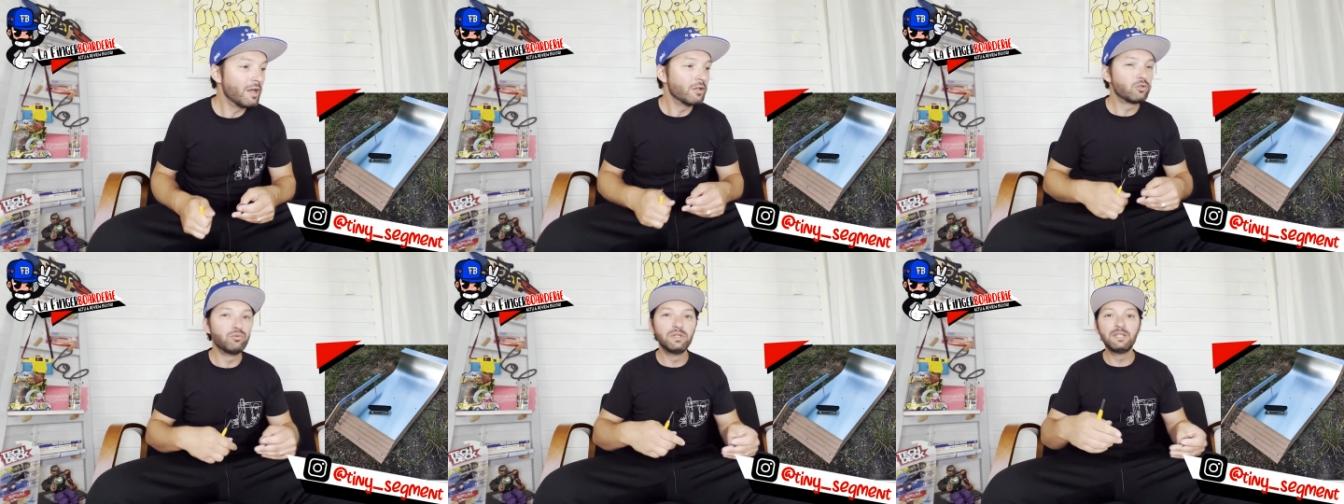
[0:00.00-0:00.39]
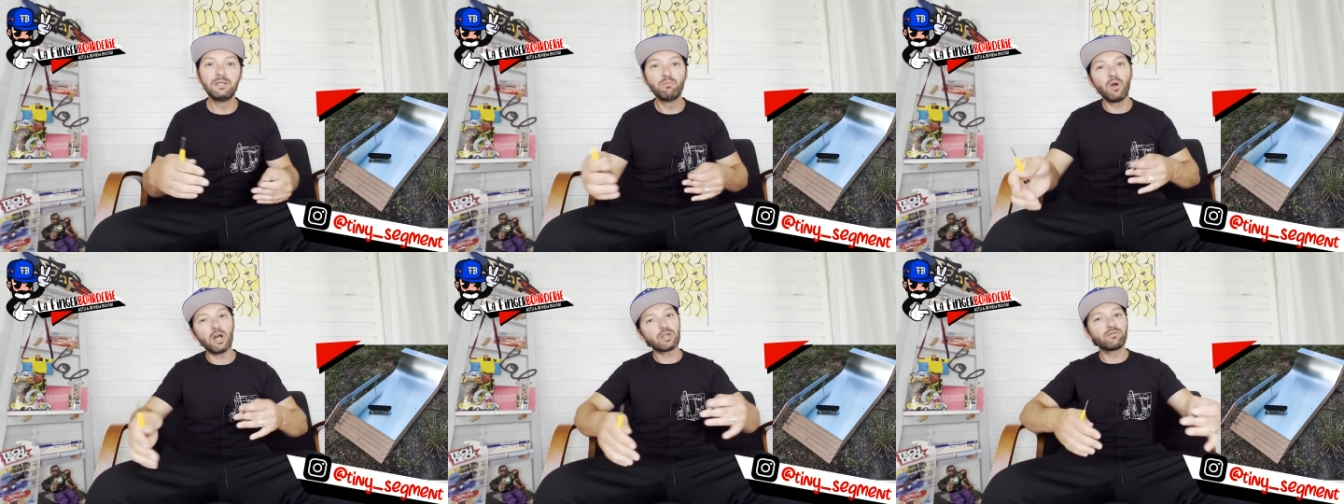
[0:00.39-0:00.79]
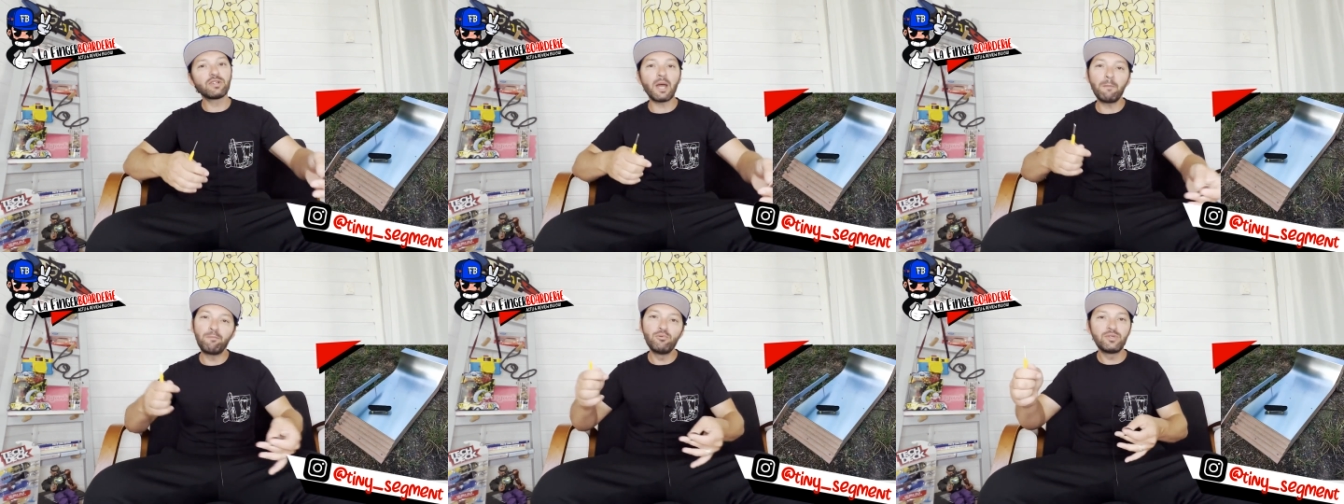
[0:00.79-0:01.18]
Tu lui dis, moi je
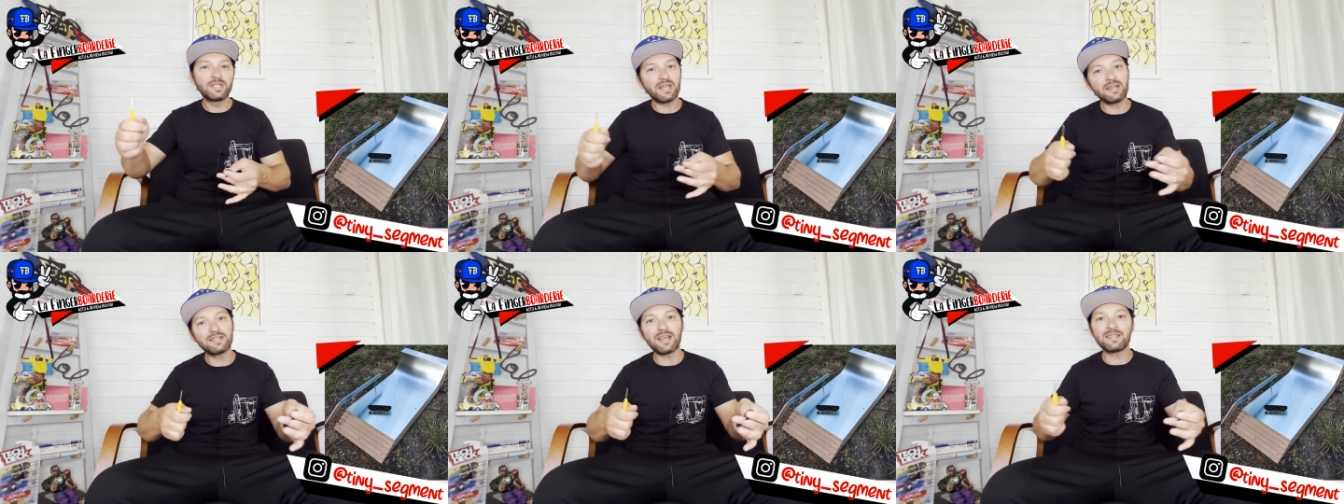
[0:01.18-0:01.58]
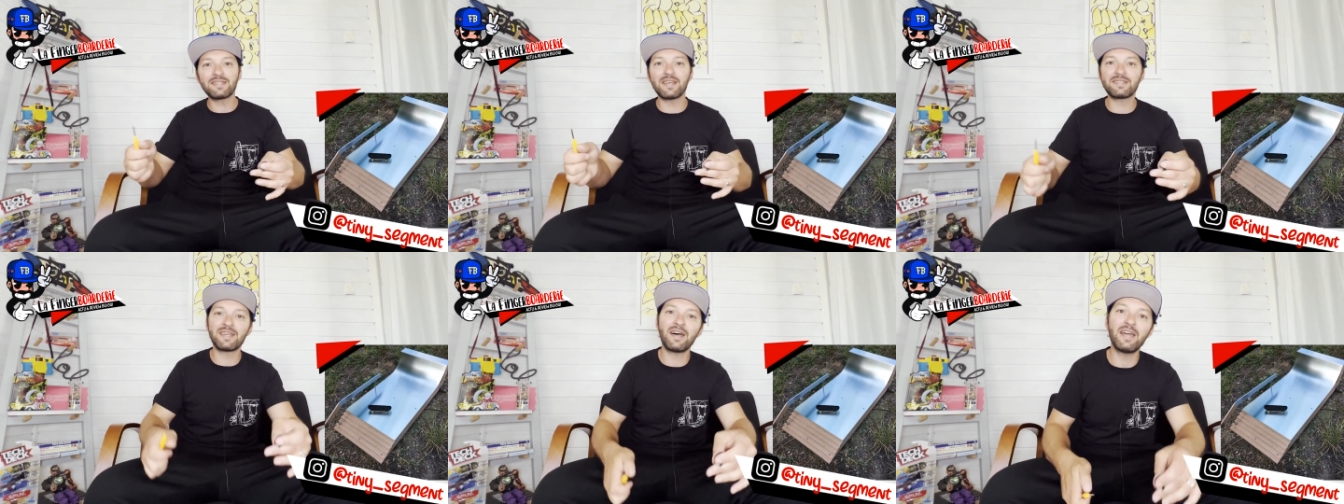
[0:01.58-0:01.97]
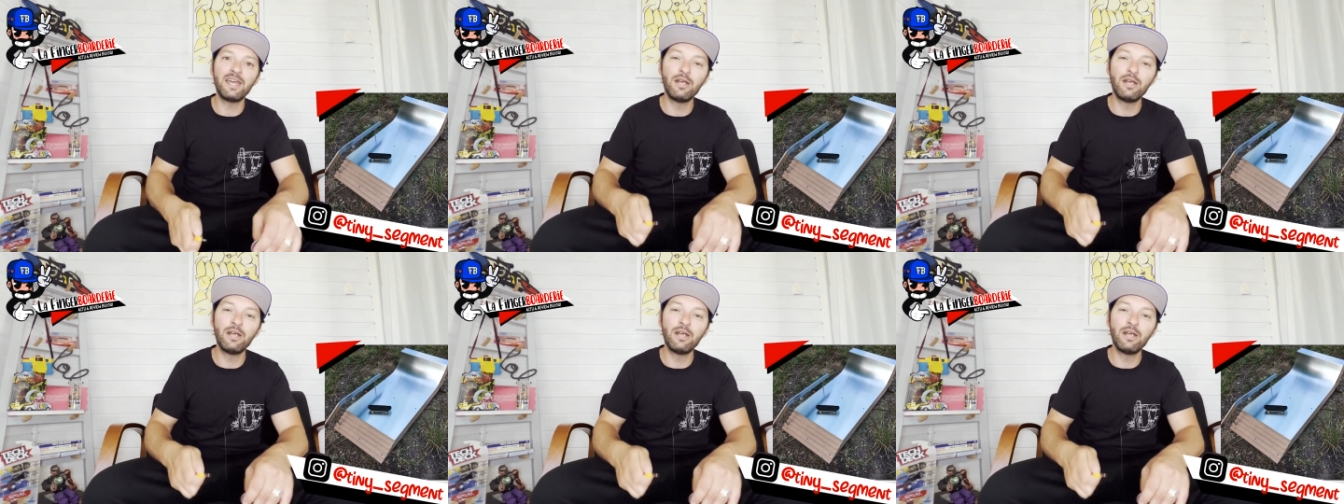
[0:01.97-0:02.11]
voudrais plus ça, ça, ça, ça.